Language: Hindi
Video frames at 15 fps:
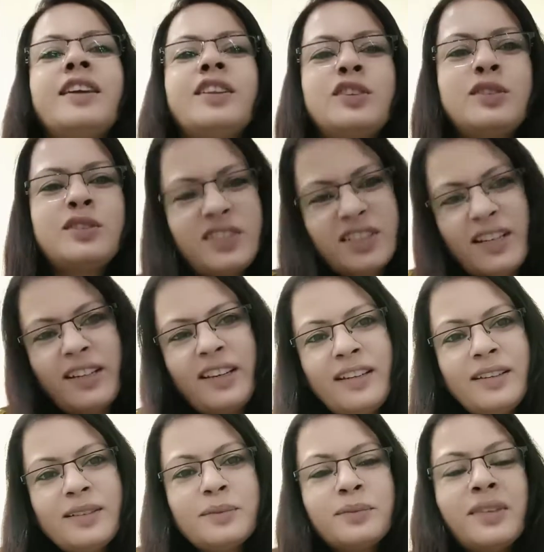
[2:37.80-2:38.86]
तो चलिए
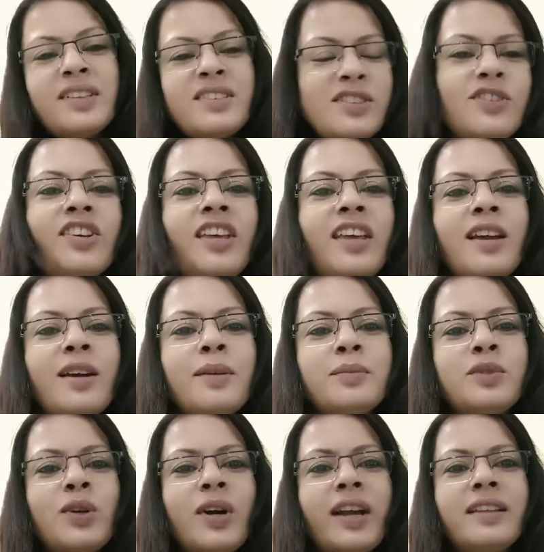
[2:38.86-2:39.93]
बस यूं ही हम
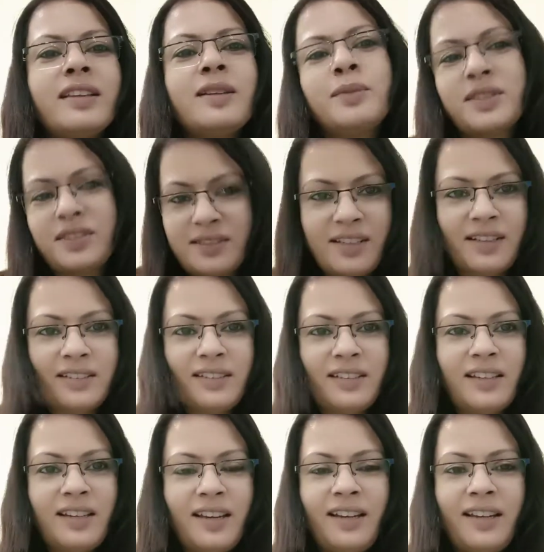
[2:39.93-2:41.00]
तो आए थे मस्ती करने
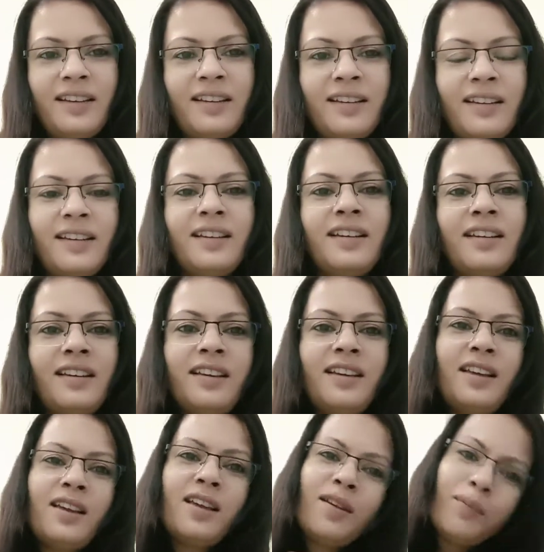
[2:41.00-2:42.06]
के लिए
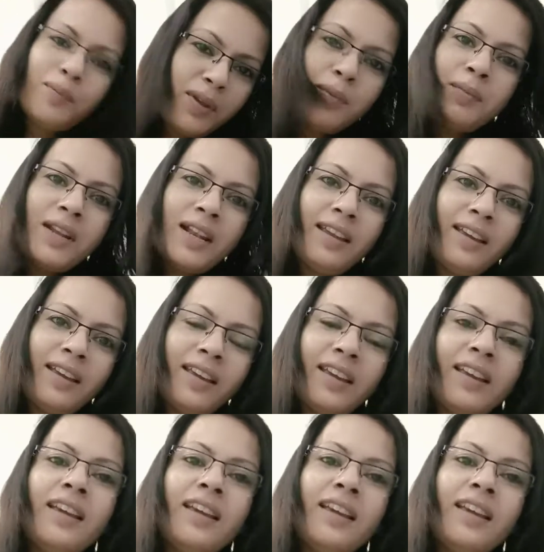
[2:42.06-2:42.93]
फिर मिलेंगे